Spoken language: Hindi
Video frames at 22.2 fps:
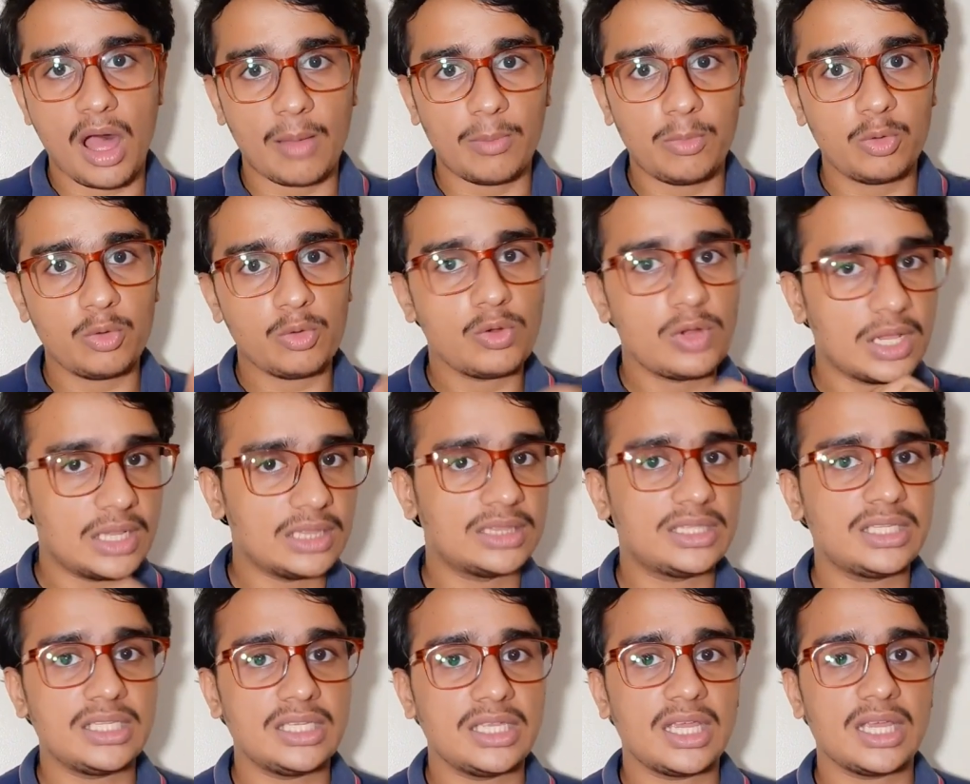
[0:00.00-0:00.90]
अब लोग
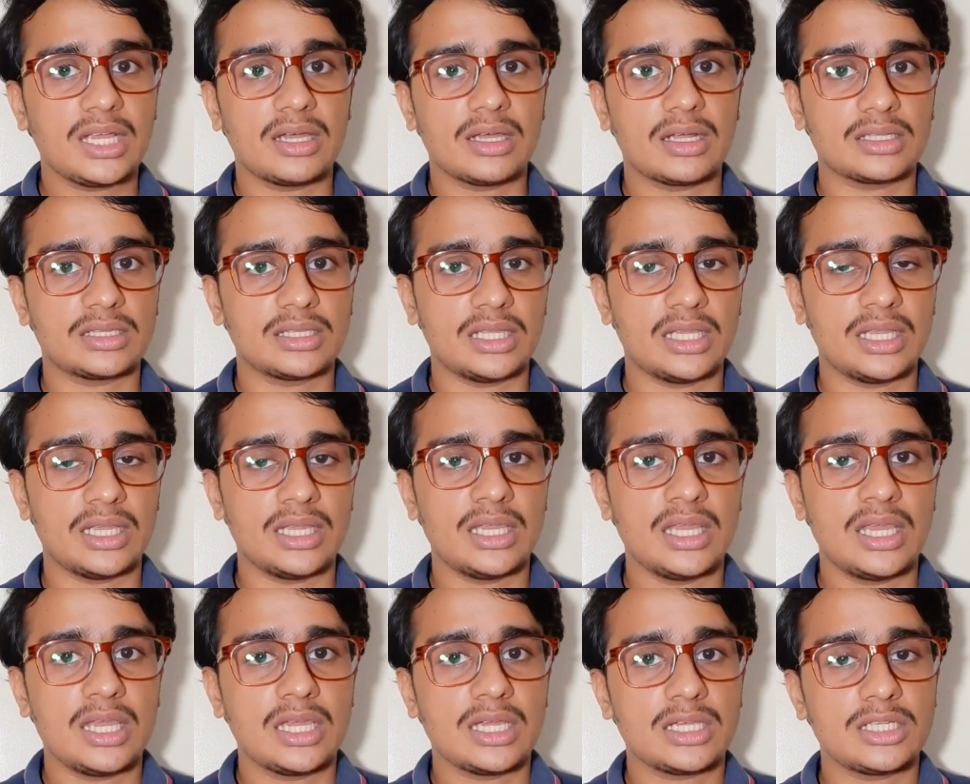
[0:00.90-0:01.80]
गलती ये करते
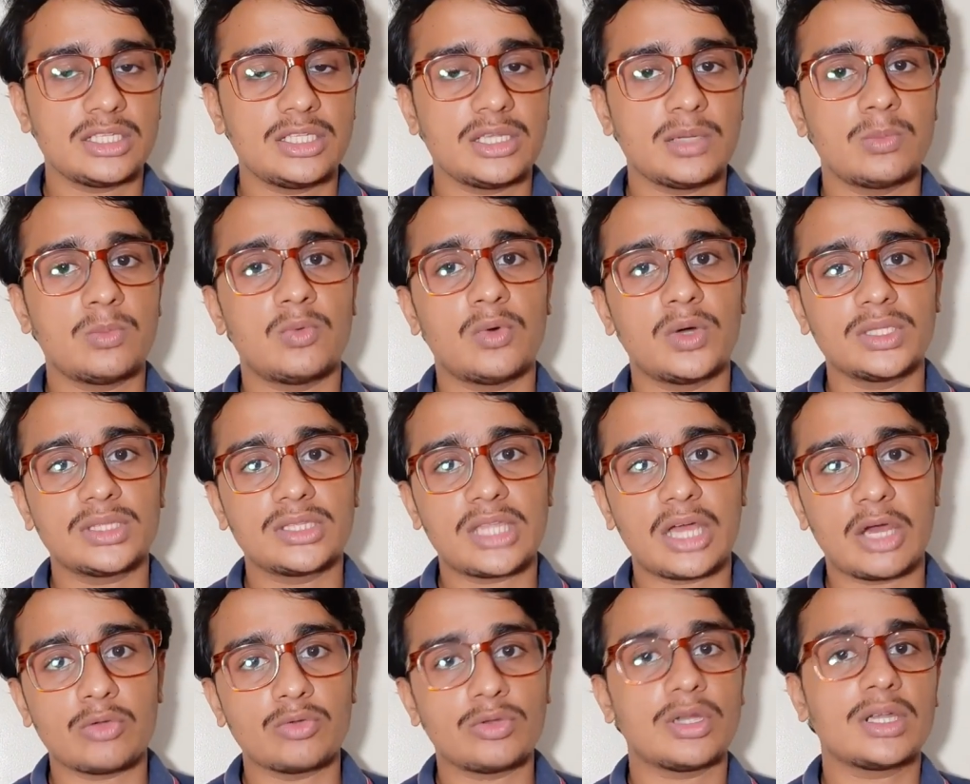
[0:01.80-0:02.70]
हैं कि जब वन
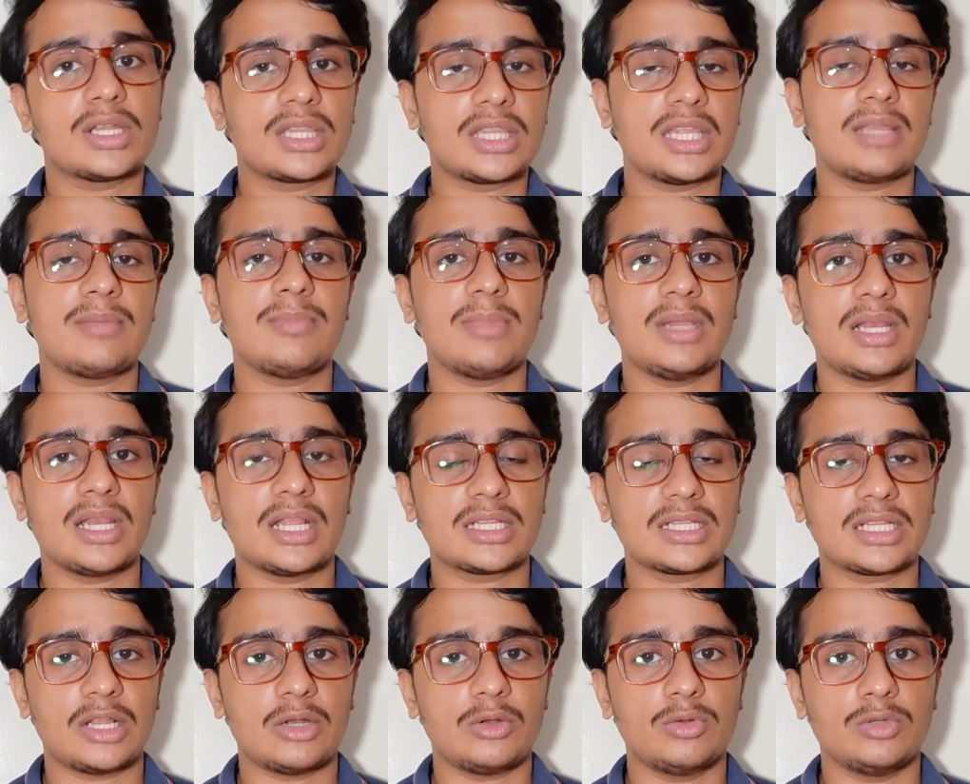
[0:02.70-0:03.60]
थाउजेंड से ही
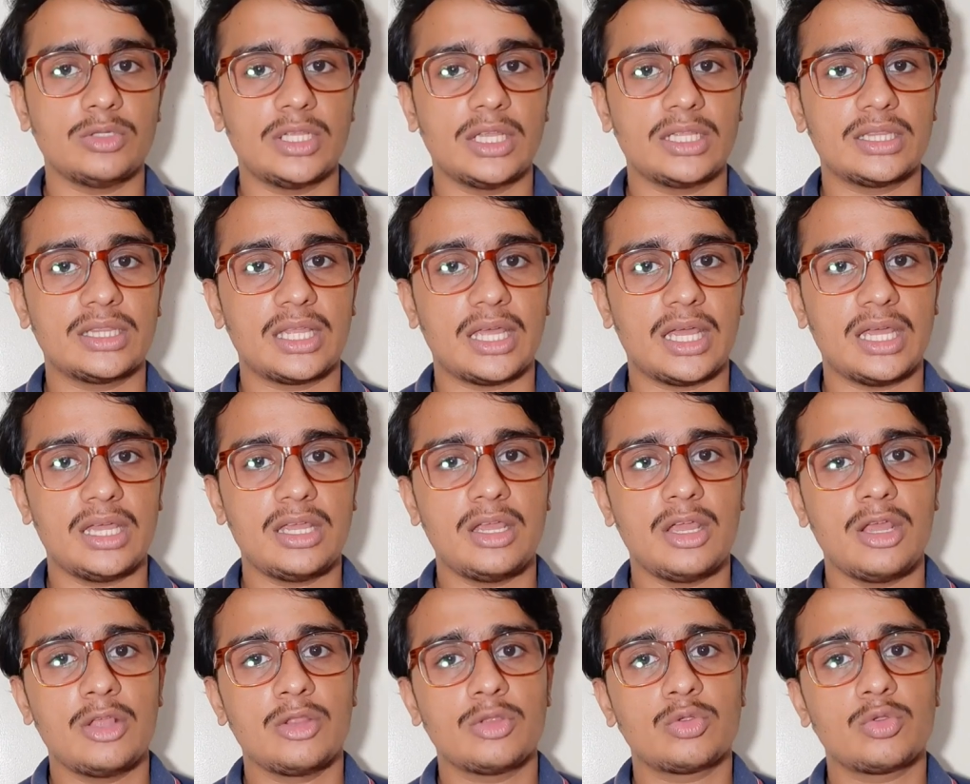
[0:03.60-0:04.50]
मिलना चालू हो जाता है
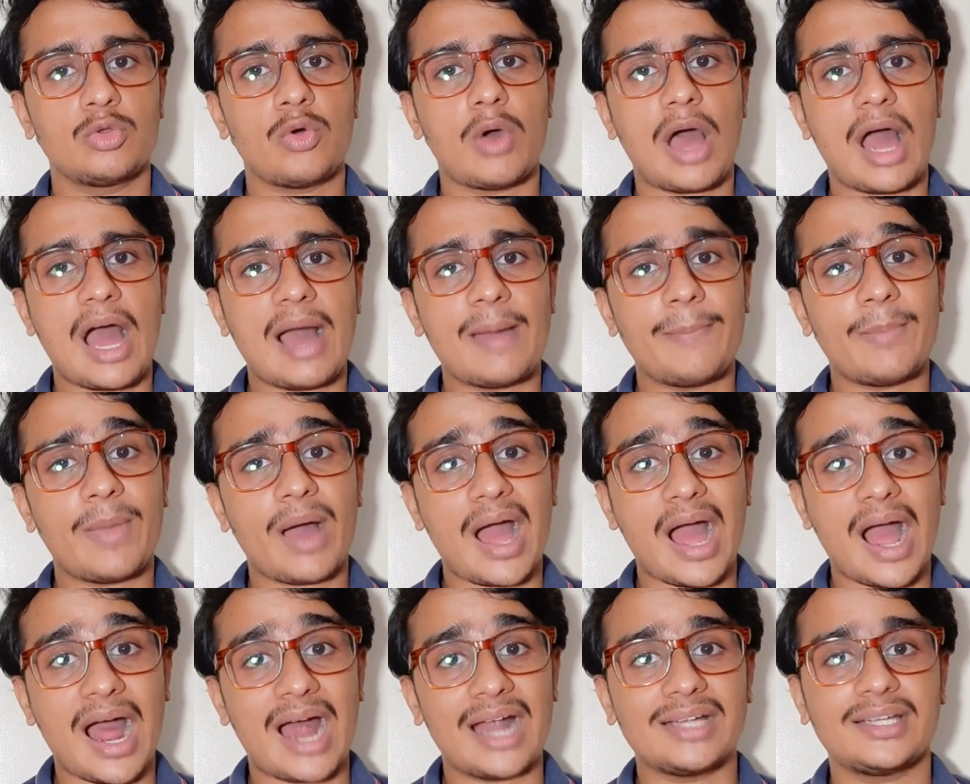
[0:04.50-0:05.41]
तो
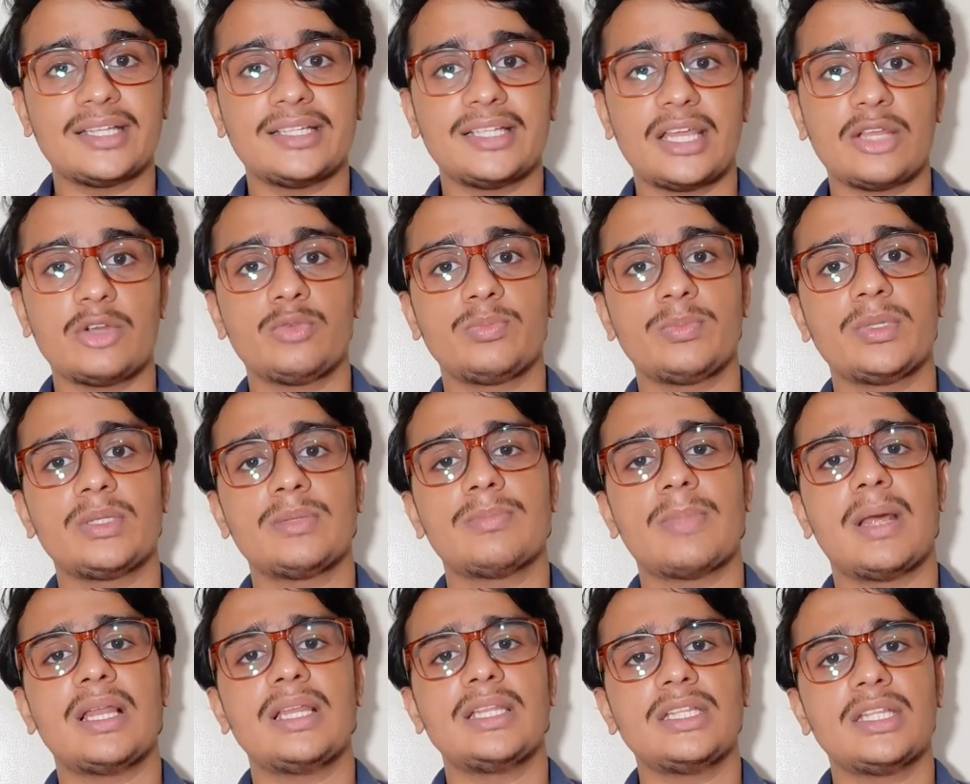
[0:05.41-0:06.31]
आप आठ हज़ार
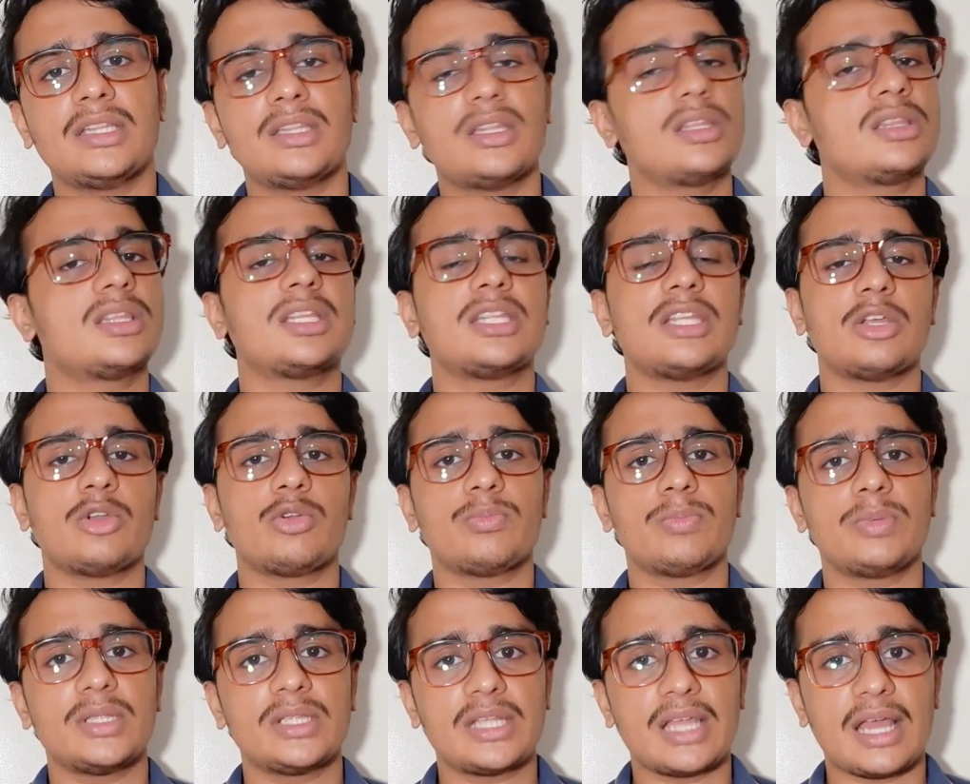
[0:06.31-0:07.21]
रुपीज़ मान लीजिए दस हज़ार
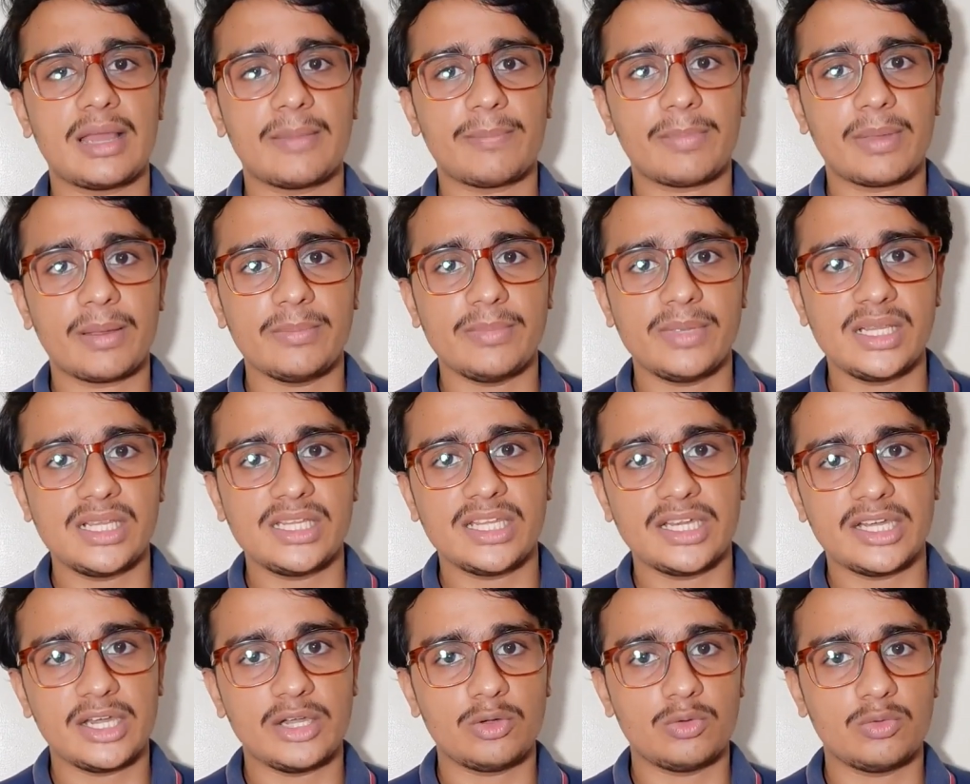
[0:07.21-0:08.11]
रुपीज़ का आपका बिल
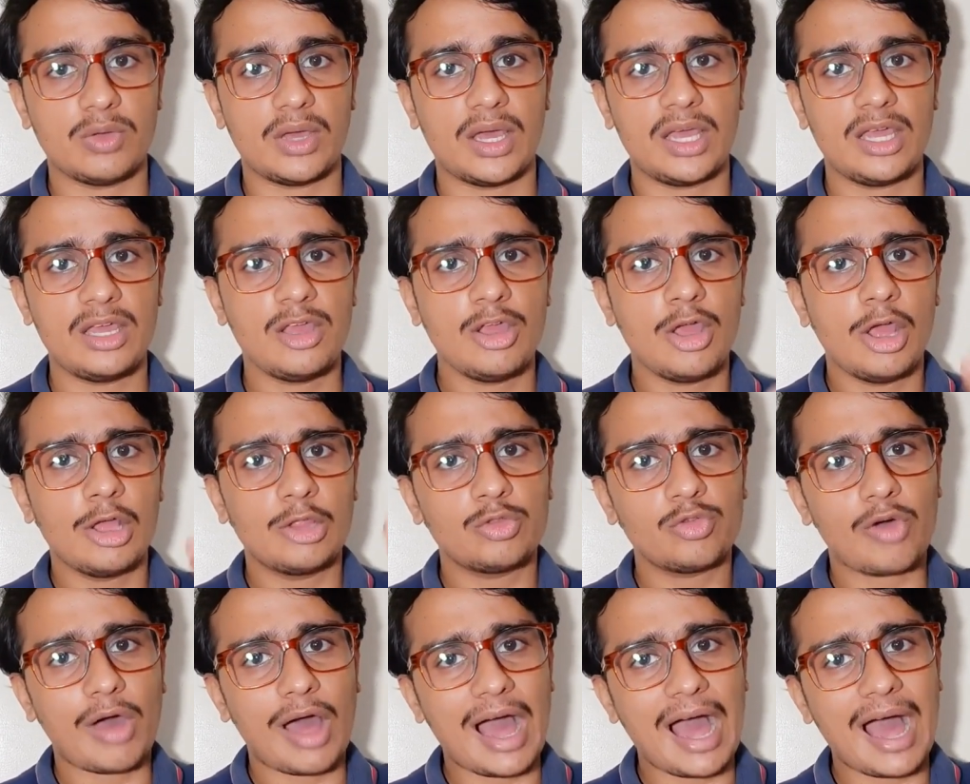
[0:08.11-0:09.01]
जनरेट हुआ है
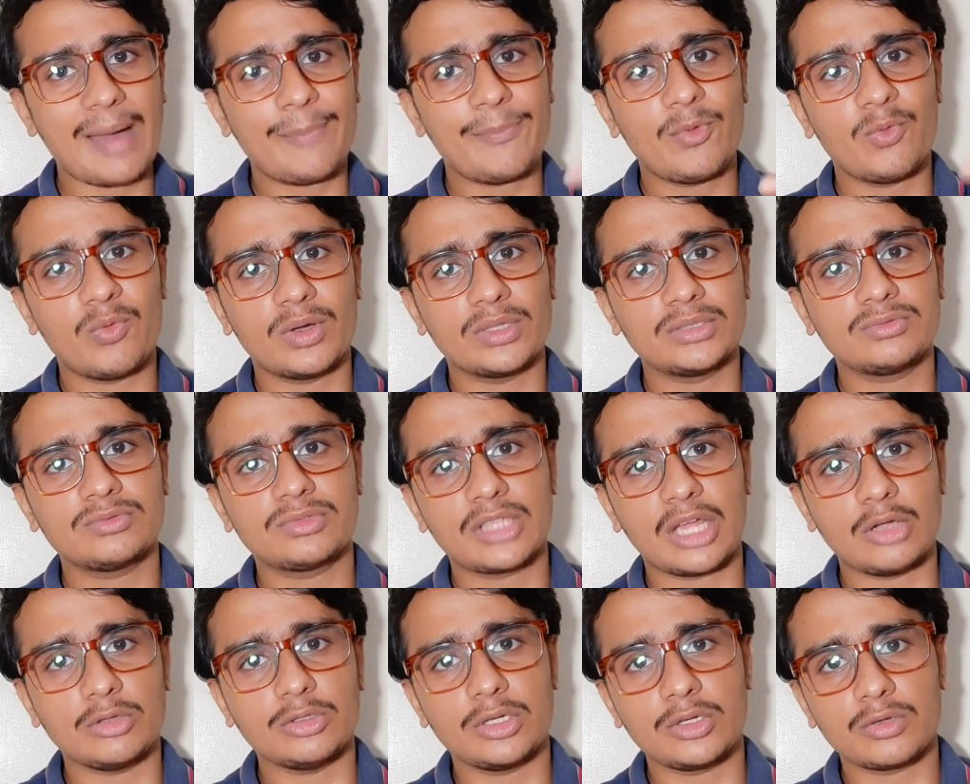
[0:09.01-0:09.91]
तो आप वन
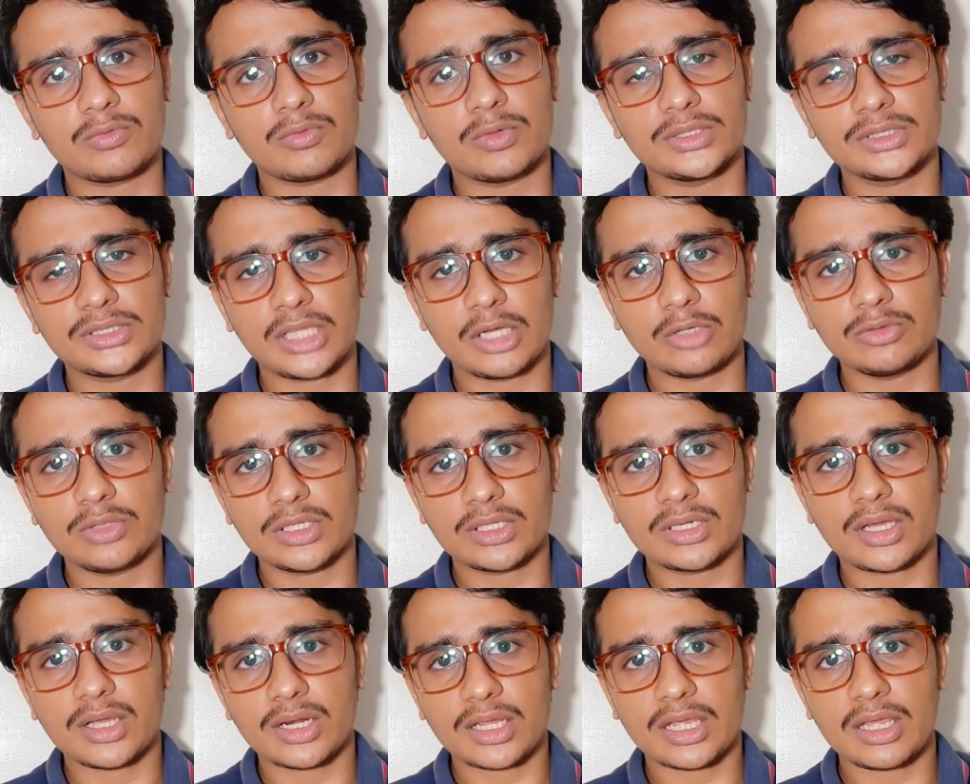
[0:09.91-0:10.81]
थाउजेंड वन
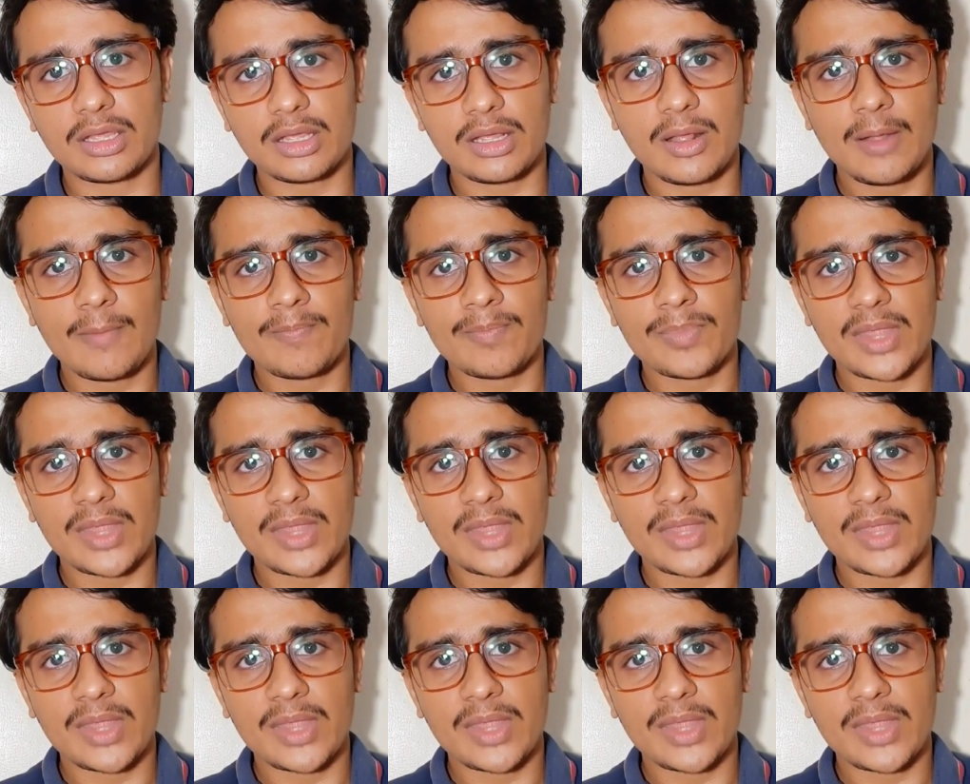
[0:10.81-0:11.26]
थाउजेंड करके